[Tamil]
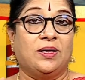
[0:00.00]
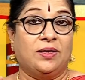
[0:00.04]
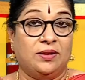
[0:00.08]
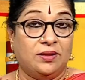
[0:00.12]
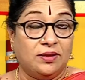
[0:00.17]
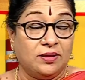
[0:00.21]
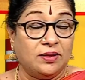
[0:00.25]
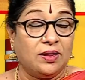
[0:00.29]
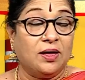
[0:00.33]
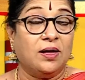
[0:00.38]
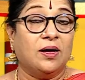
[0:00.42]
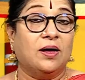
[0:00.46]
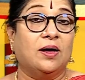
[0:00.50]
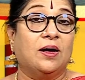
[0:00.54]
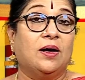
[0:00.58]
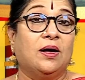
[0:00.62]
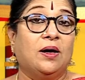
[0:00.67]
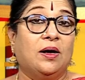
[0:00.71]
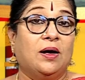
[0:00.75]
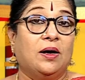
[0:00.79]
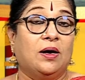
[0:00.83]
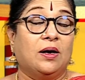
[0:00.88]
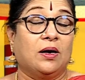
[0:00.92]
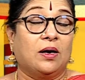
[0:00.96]
இந்த
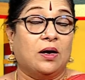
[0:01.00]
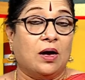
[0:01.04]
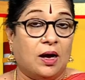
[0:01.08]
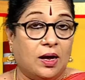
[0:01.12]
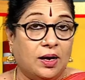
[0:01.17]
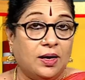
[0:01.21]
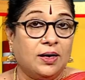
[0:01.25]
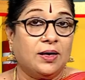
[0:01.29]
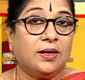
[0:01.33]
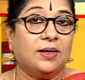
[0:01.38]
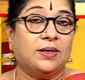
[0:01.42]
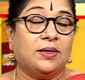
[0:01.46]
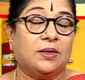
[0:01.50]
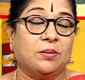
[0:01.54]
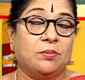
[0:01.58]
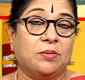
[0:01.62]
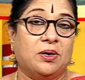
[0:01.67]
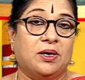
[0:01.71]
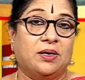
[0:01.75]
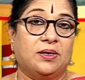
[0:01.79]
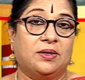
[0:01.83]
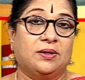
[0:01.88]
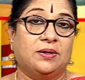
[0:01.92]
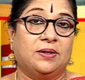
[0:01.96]

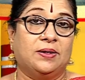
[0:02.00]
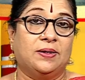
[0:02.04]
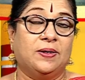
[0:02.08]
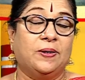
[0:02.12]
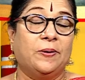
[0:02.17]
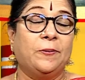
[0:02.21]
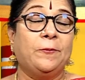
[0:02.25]
காலகட்டமானது